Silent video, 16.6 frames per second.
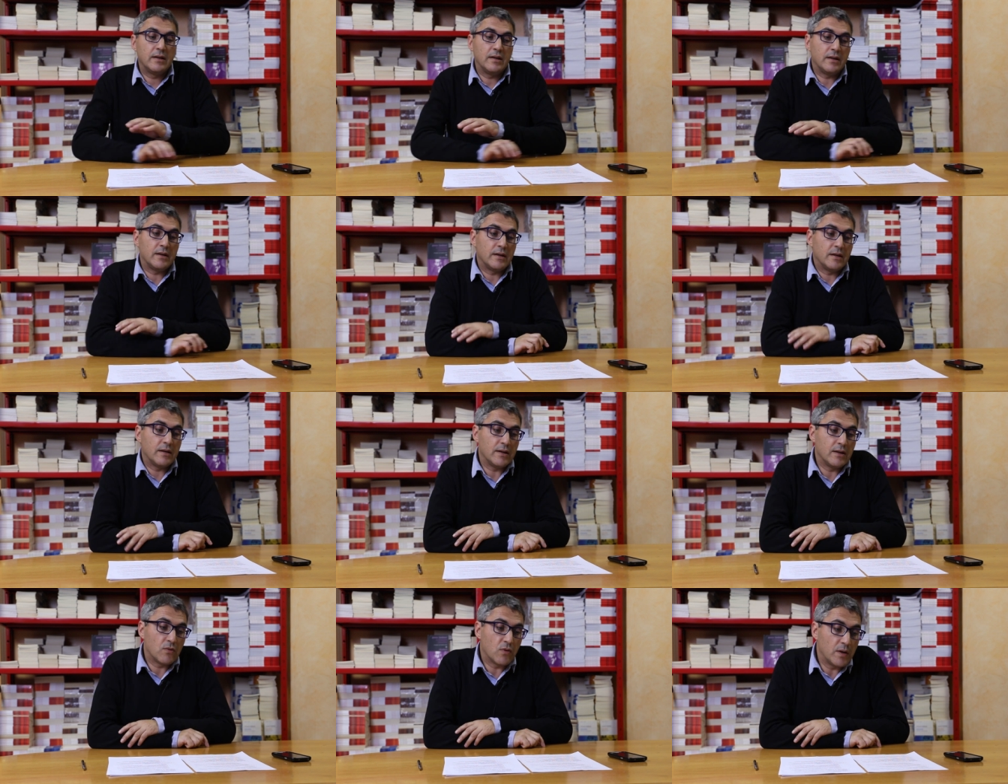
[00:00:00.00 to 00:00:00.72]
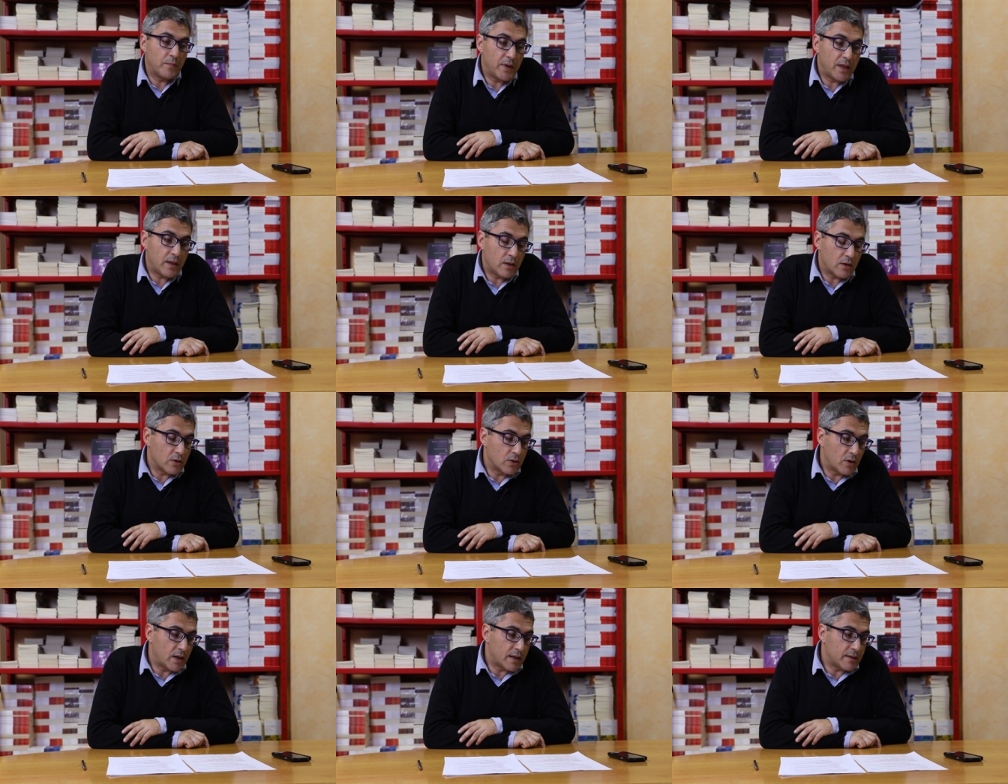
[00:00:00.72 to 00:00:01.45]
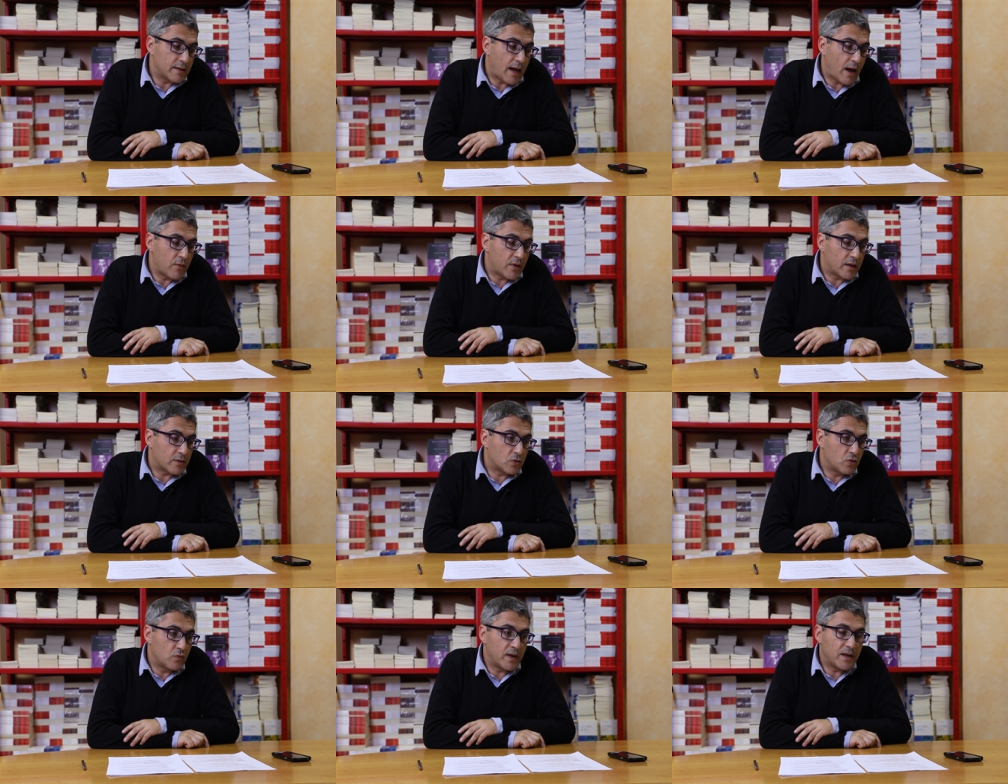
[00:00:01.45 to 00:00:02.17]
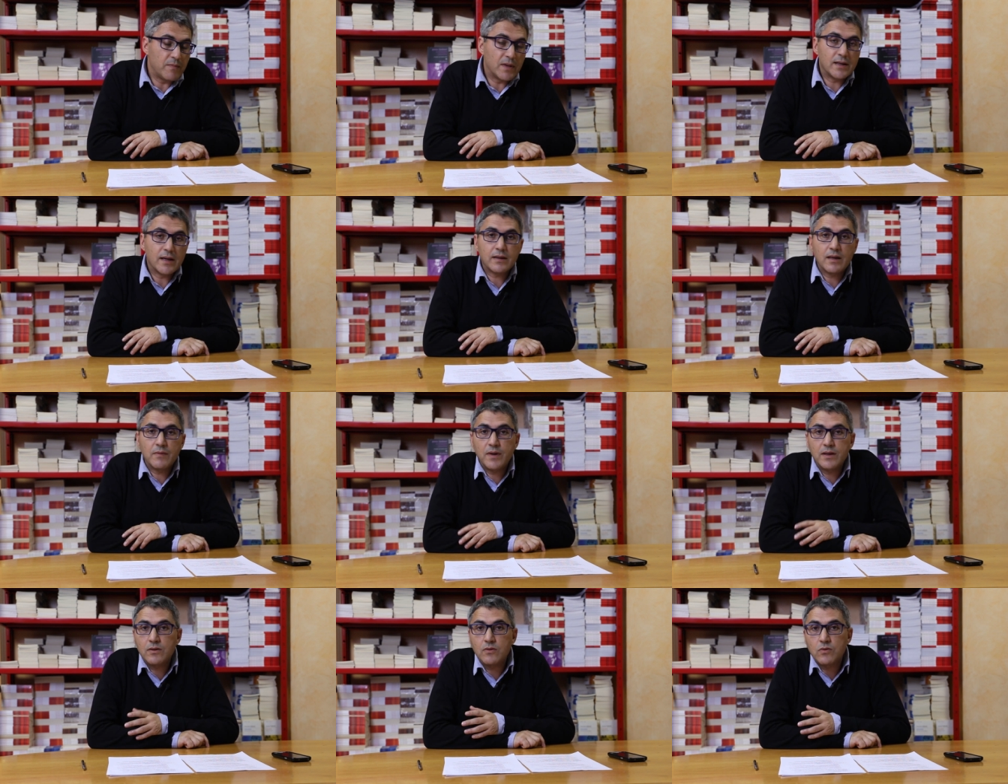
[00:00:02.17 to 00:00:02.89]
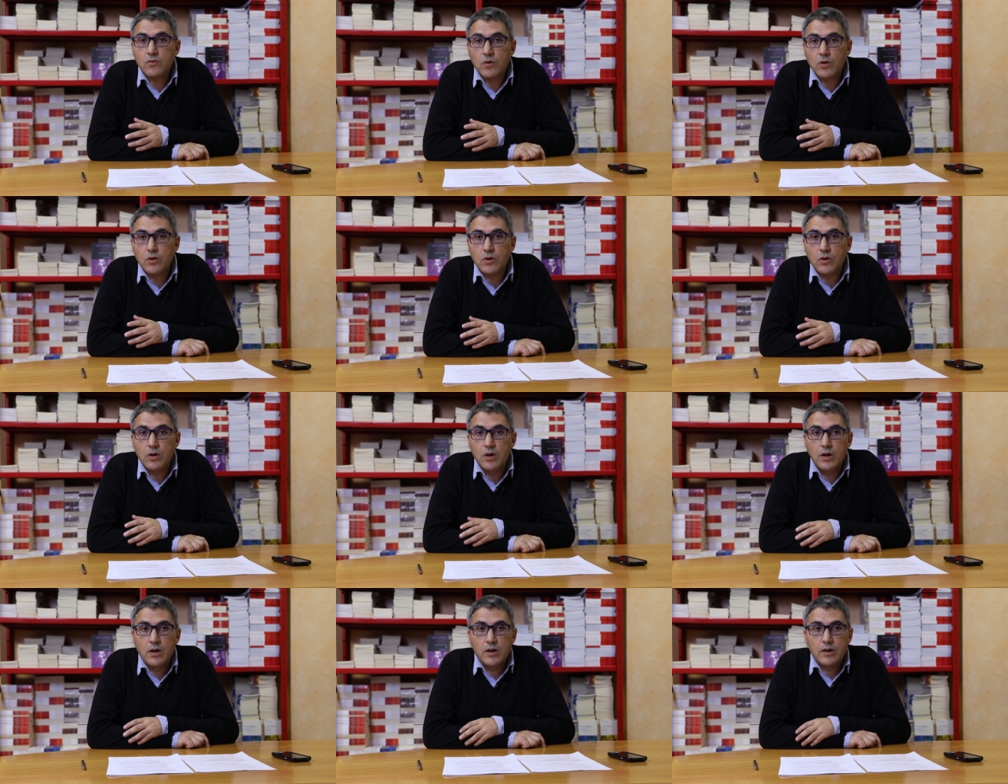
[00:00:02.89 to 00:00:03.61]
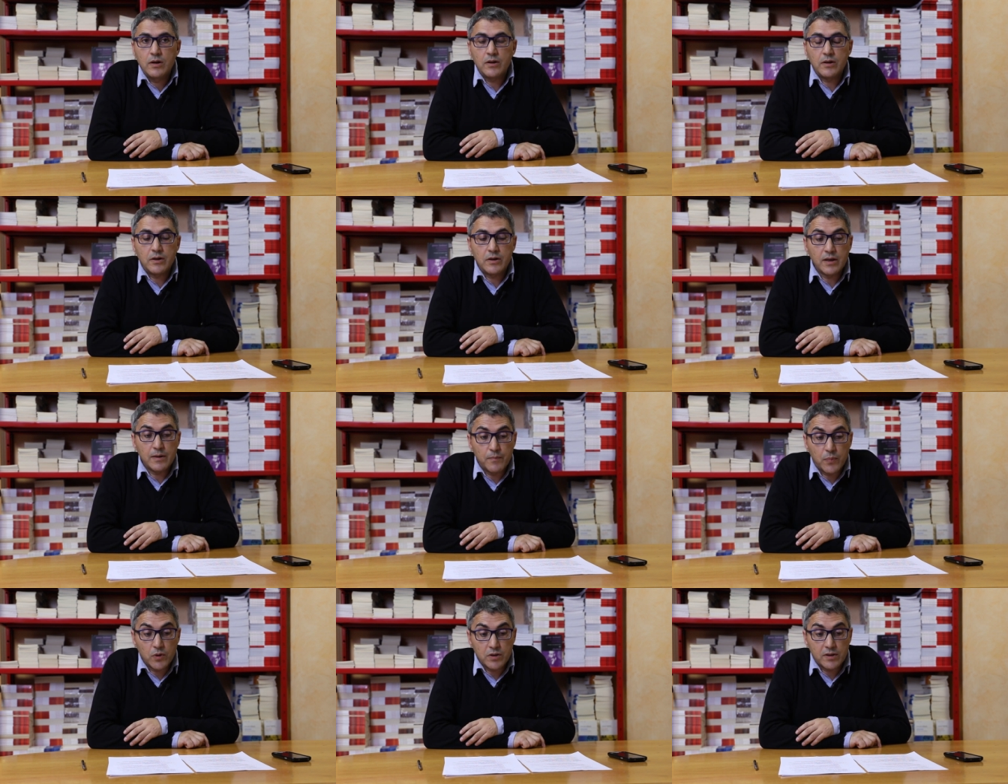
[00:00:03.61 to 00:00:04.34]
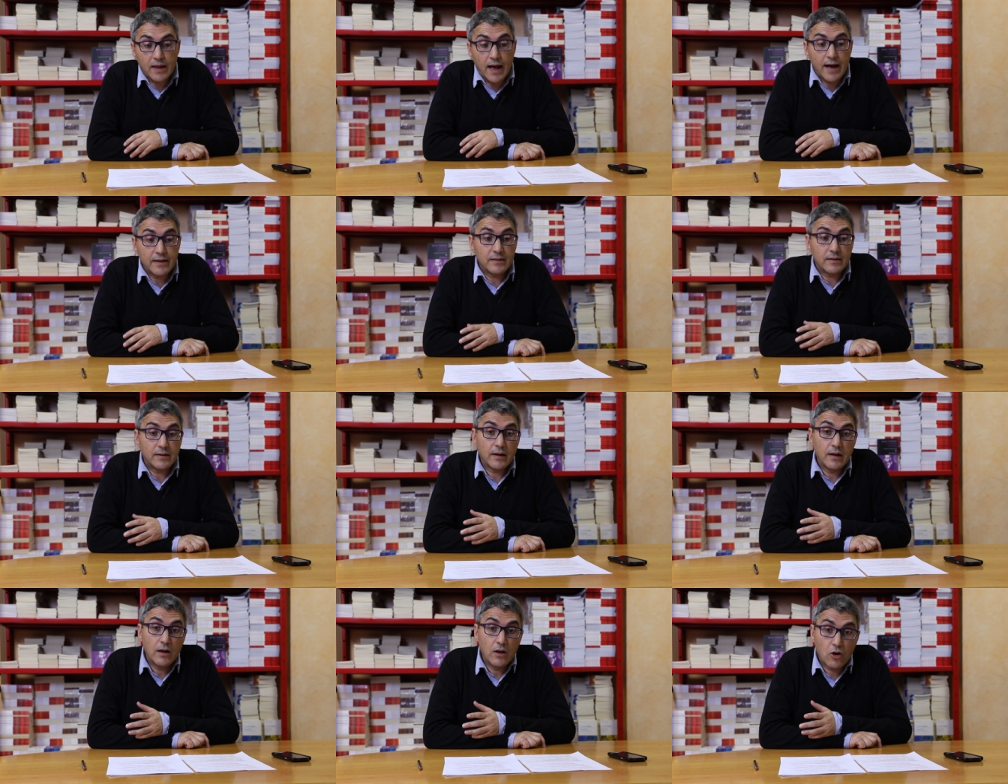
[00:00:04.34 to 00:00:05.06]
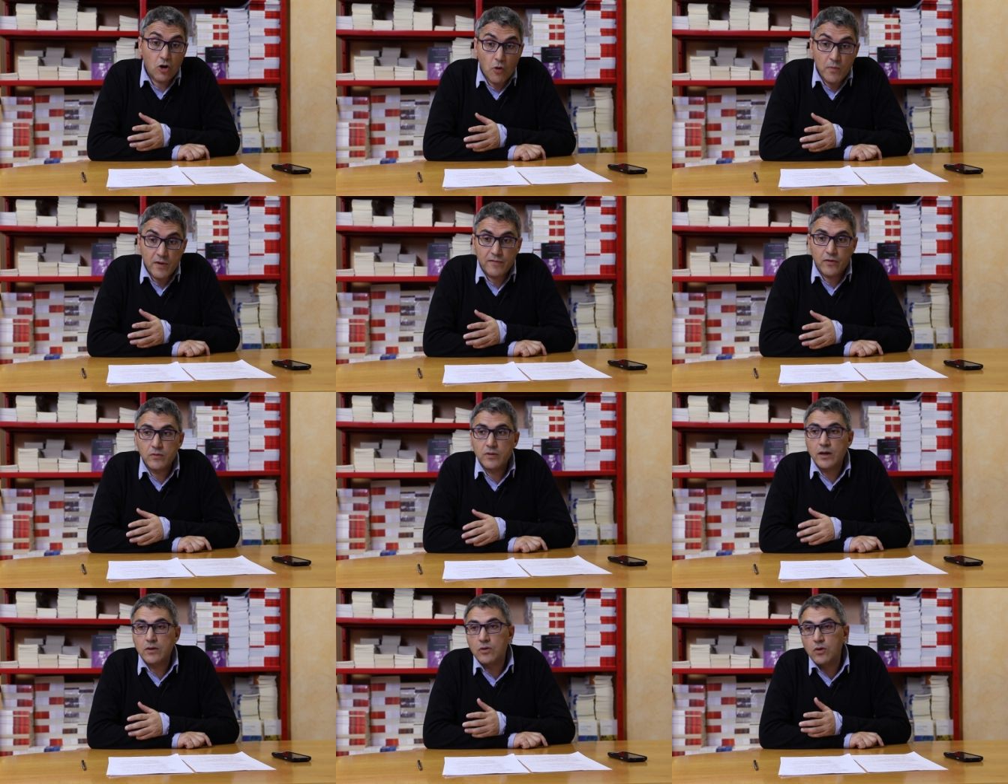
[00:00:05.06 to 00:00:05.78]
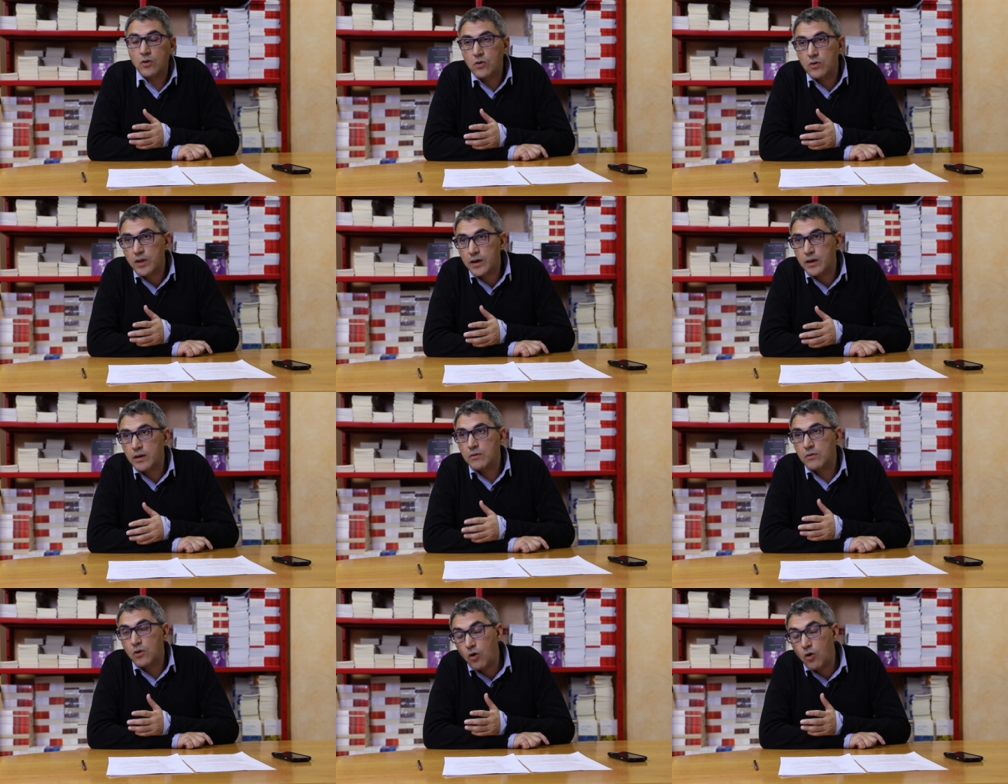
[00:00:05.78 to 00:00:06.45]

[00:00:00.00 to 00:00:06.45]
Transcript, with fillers: eh, in quel periodo e Landauer assume immediatamente un ruolo eh, importante come fondatore,